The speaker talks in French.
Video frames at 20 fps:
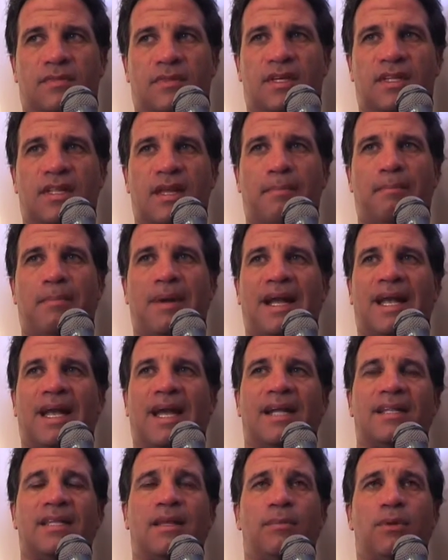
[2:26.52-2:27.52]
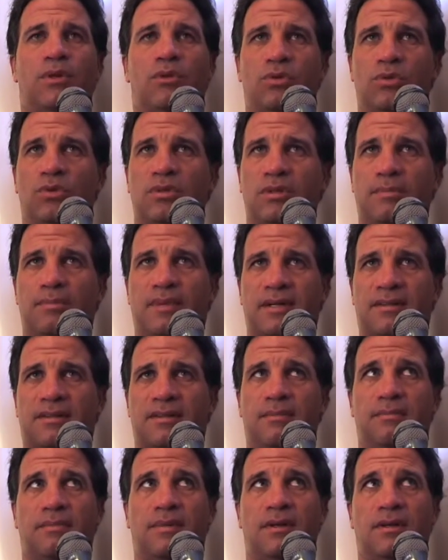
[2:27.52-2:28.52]
qui n'a pas grande habitude de
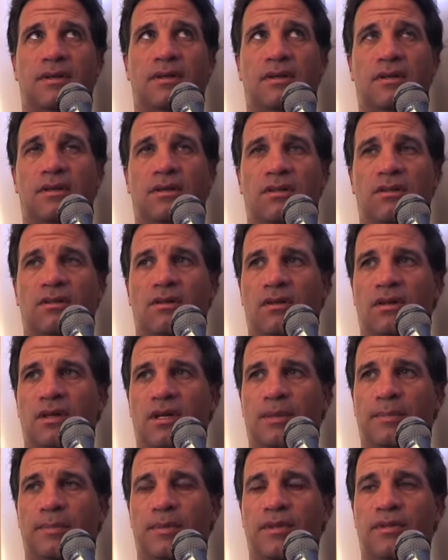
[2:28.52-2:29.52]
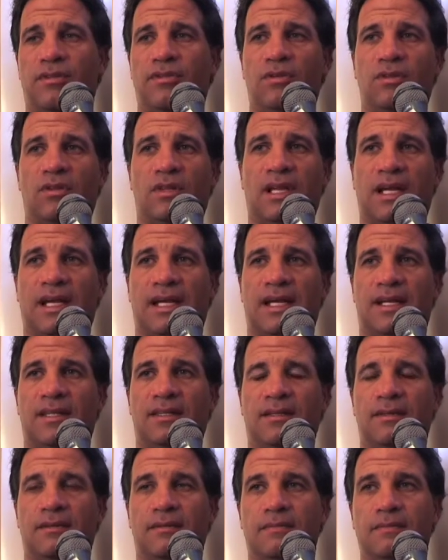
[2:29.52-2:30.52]
participer dans la compétition de la
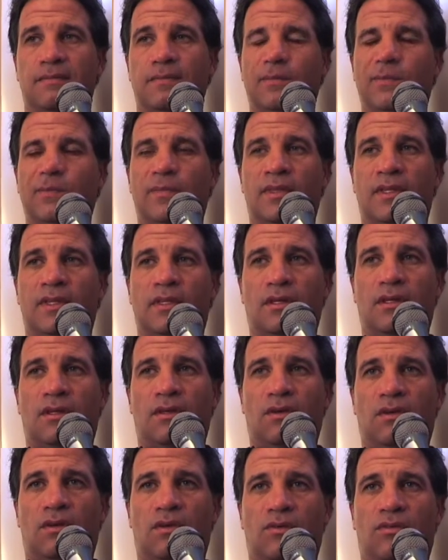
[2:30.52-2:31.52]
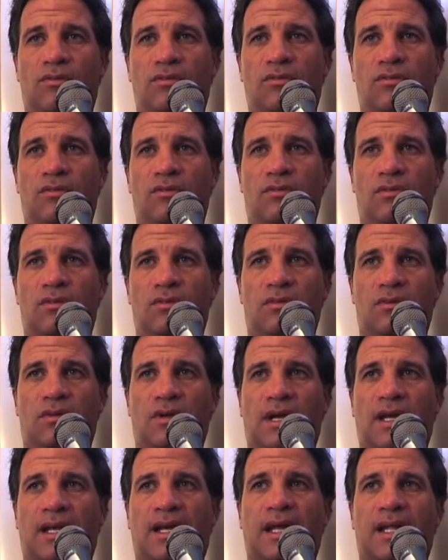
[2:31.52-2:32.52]
Cannes.
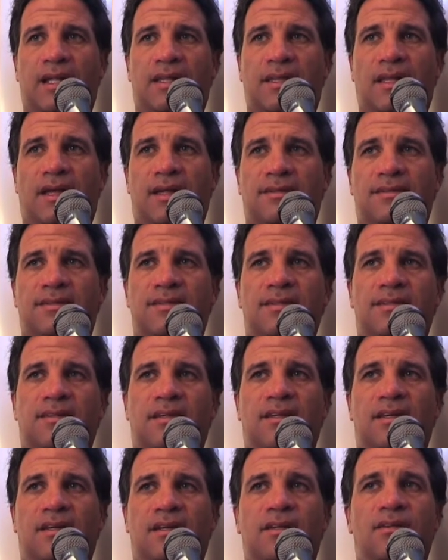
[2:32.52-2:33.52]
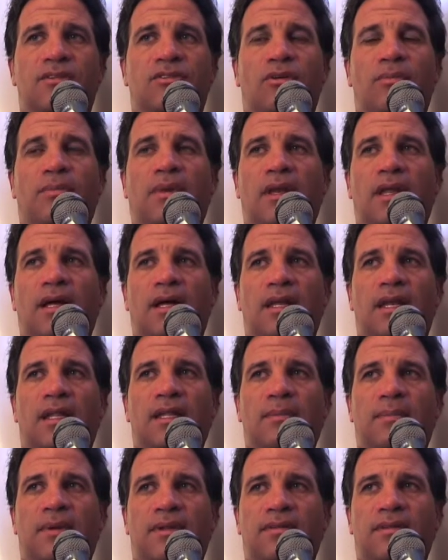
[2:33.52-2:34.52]
À 4 à 6 années que nous ne sommes pas là.
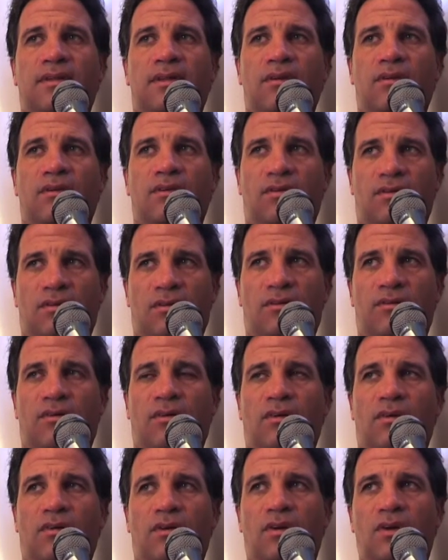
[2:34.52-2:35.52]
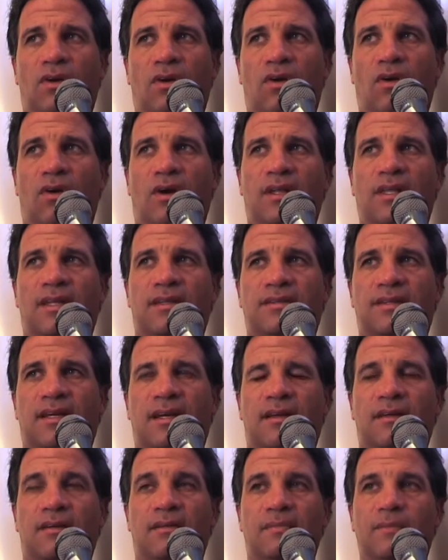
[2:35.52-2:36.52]
L'année passée, on, on gagnait
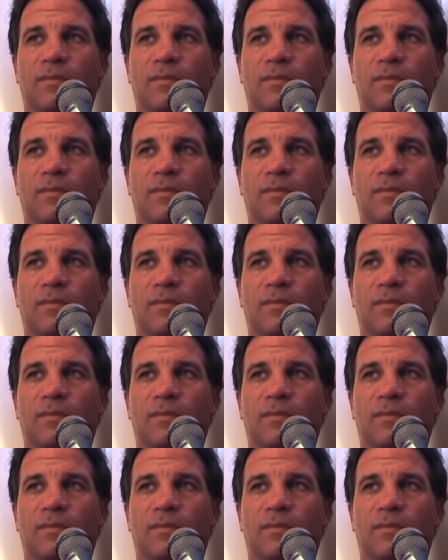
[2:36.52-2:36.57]
ça.